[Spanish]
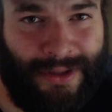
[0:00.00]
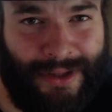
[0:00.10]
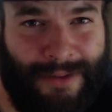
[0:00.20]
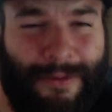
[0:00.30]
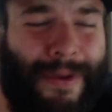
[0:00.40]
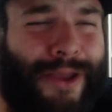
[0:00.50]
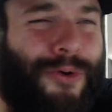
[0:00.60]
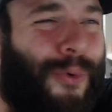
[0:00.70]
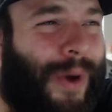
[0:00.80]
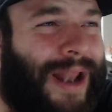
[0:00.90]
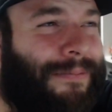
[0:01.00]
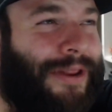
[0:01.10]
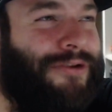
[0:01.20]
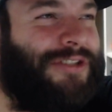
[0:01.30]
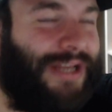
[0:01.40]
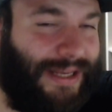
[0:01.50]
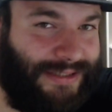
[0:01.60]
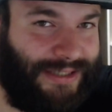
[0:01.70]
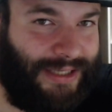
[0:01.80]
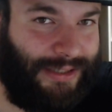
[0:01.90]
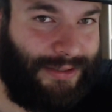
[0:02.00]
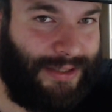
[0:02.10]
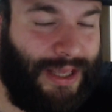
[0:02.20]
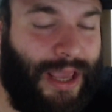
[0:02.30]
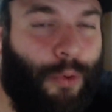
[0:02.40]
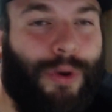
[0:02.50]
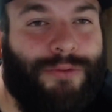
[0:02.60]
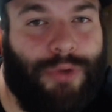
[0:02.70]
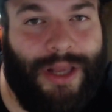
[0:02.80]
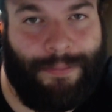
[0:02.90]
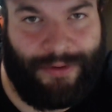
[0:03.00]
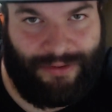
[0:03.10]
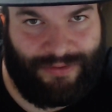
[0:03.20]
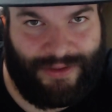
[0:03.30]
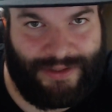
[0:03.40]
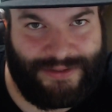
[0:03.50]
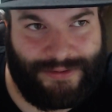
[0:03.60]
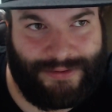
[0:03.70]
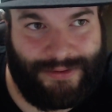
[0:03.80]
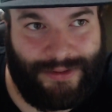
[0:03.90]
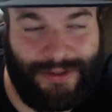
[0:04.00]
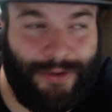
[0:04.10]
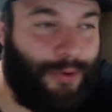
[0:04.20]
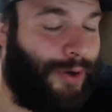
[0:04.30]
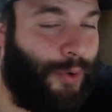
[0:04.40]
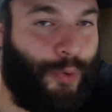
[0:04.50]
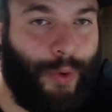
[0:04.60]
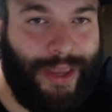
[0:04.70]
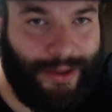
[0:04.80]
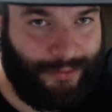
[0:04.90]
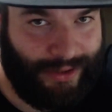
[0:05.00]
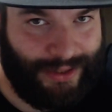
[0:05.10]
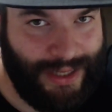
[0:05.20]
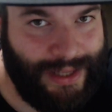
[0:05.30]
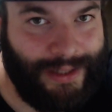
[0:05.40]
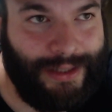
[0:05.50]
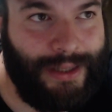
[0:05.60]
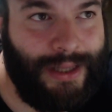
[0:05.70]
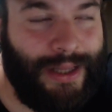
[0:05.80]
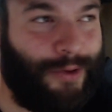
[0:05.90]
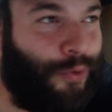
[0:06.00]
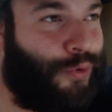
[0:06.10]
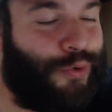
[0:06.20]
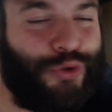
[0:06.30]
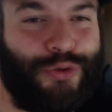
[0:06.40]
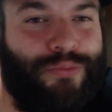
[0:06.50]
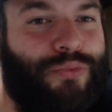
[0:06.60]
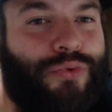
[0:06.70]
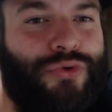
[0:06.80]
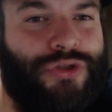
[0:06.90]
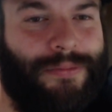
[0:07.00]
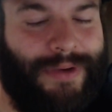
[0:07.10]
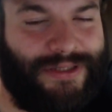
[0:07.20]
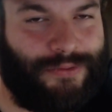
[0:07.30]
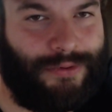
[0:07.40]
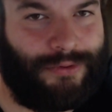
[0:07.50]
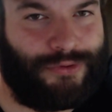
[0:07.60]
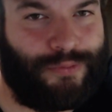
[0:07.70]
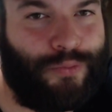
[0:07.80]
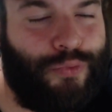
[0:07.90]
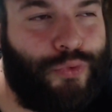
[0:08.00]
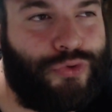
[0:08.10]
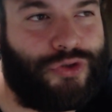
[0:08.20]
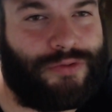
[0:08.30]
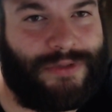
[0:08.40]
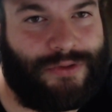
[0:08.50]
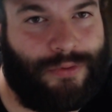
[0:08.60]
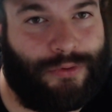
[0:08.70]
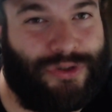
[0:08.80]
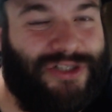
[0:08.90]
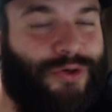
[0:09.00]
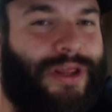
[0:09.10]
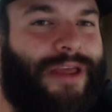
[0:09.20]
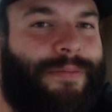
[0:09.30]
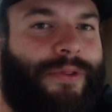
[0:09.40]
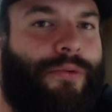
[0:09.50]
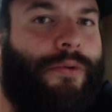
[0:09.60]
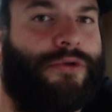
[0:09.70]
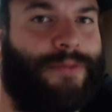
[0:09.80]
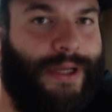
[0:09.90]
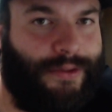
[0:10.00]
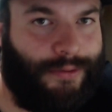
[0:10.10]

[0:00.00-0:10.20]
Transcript: me imagino jugar al Mario Sunshine o al Pale Princess, el Wind Waker original, incluso muchos más juegos, muchos más juegos. El Sonic Adventure 2 Battle.